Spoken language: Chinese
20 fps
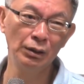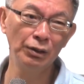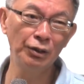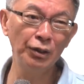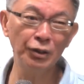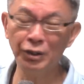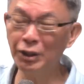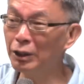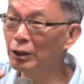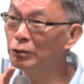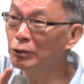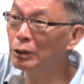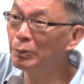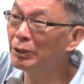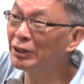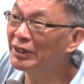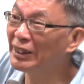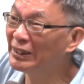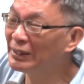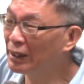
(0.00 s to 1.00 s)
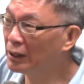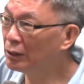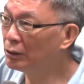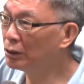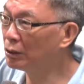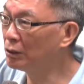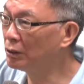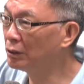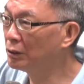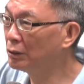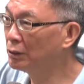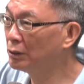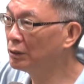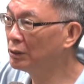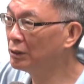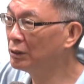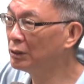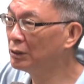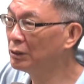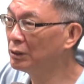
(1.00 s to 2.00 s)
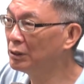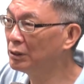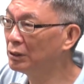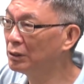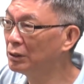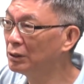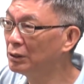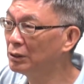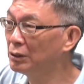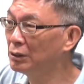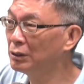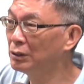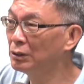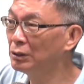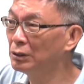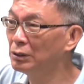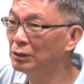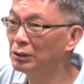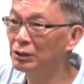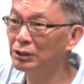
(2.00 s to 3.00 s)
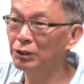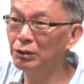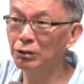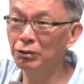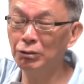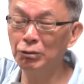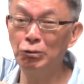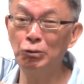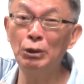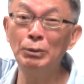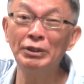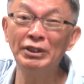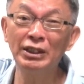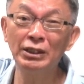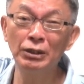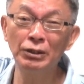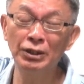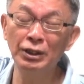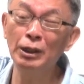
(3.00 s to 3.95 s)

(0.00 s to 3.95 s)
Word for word: 这是一个 representation，representation